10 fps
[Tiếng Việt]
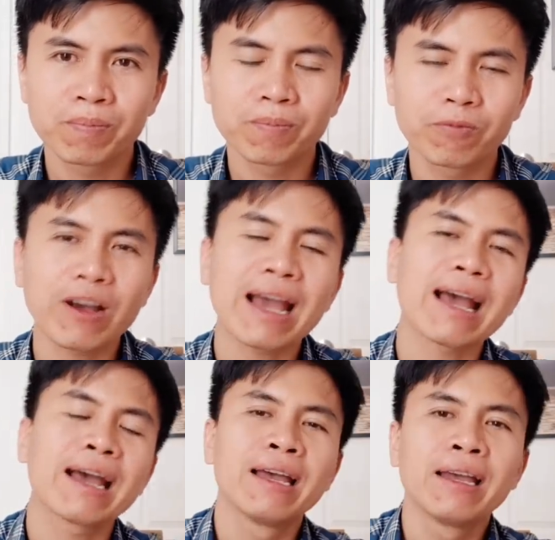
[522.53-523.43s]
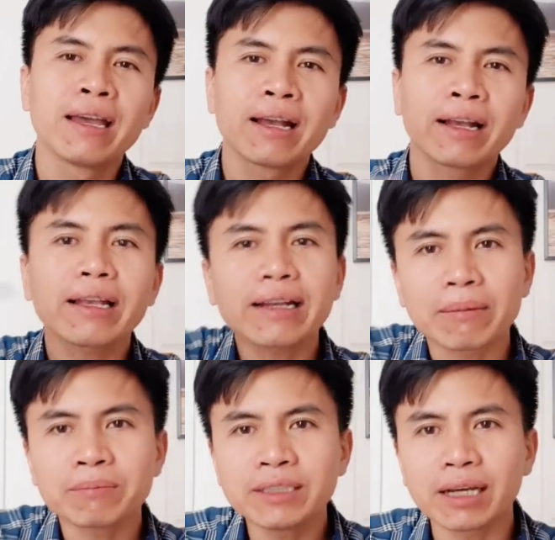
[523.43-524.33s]
Và cái
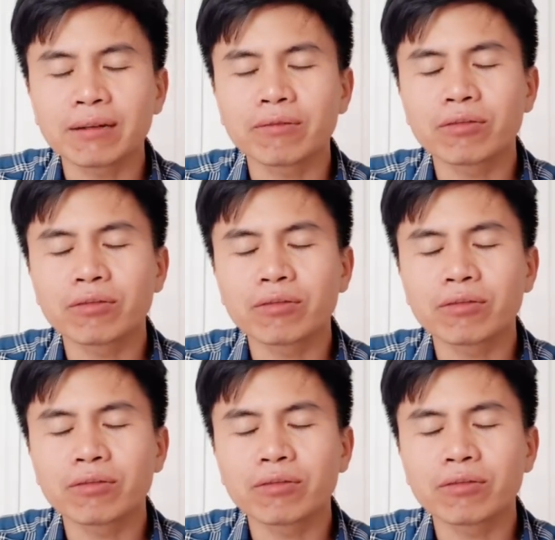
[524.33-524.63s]
cảm nhận